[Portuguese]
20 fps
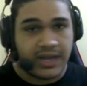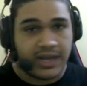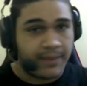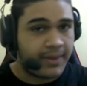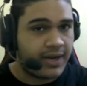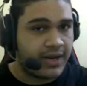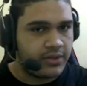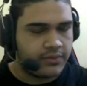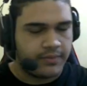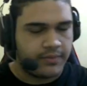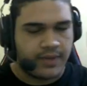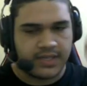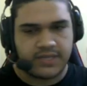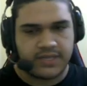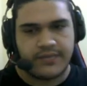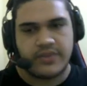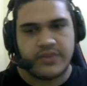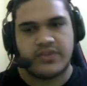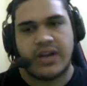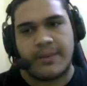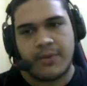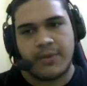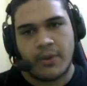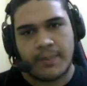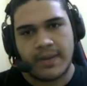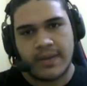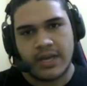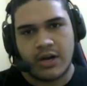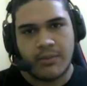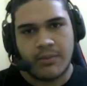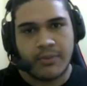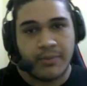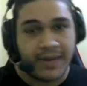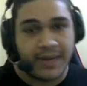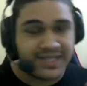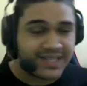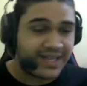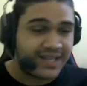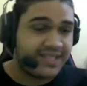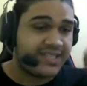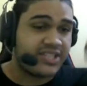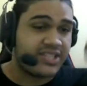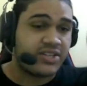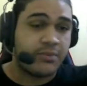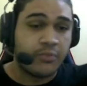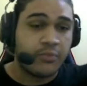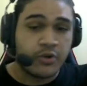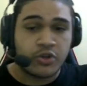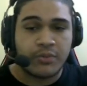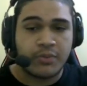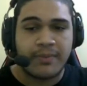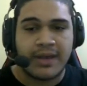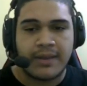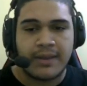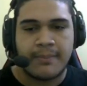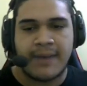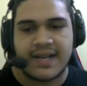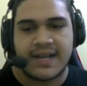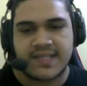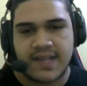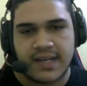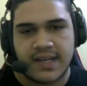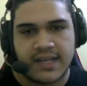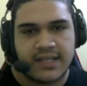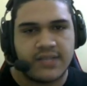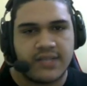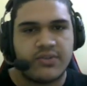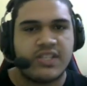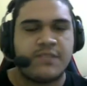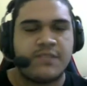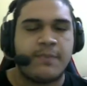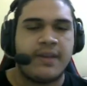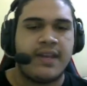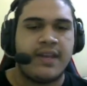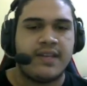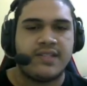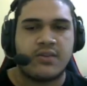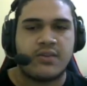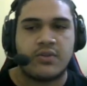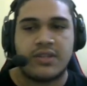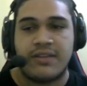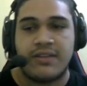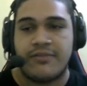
Lembrando, esse vídeo é a minha opinião, por mais que ela esteja muito bem embasada, tanto em experiência quanto em